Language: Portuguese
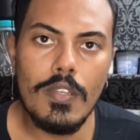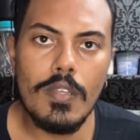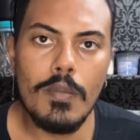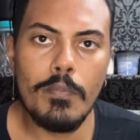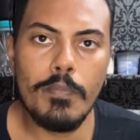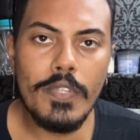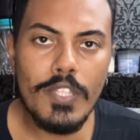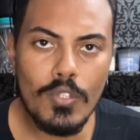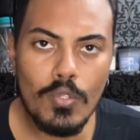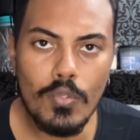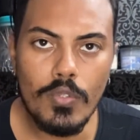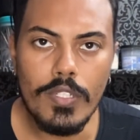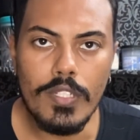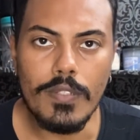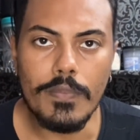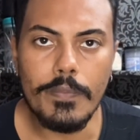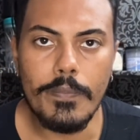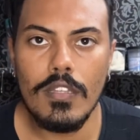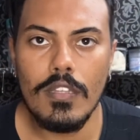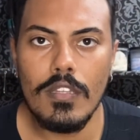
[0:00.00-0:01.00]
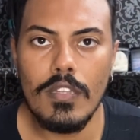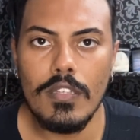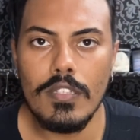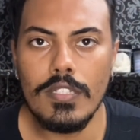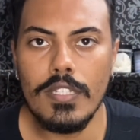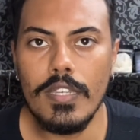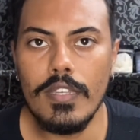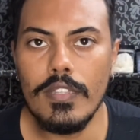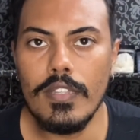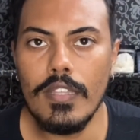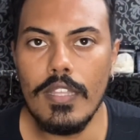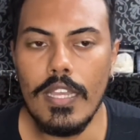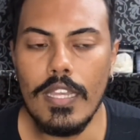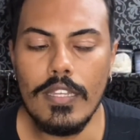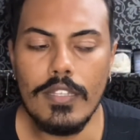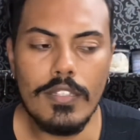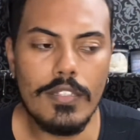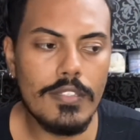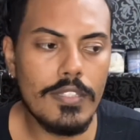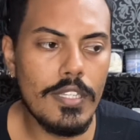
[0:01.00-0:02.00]
pintura. Cheia de
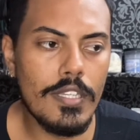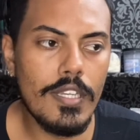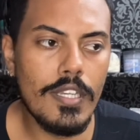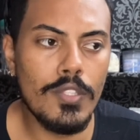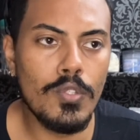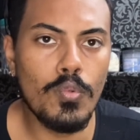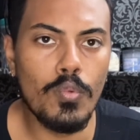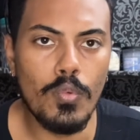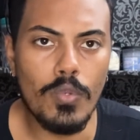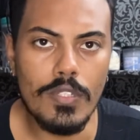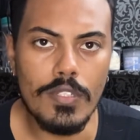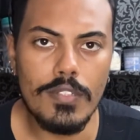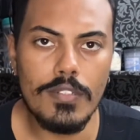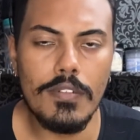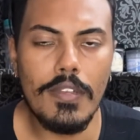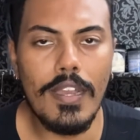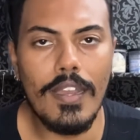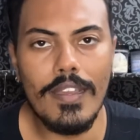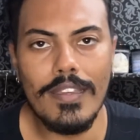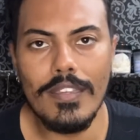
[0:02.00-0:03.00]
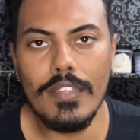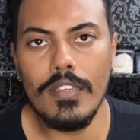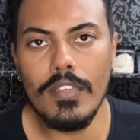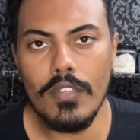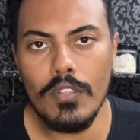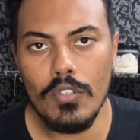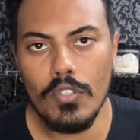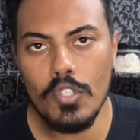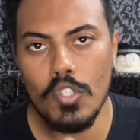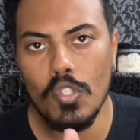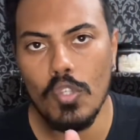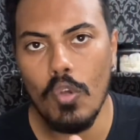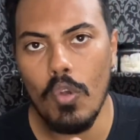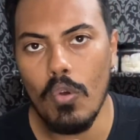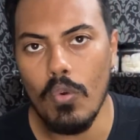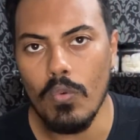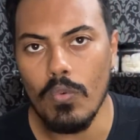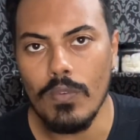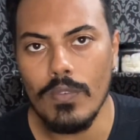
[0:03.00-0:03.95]
line, ter as duas. Aí, show!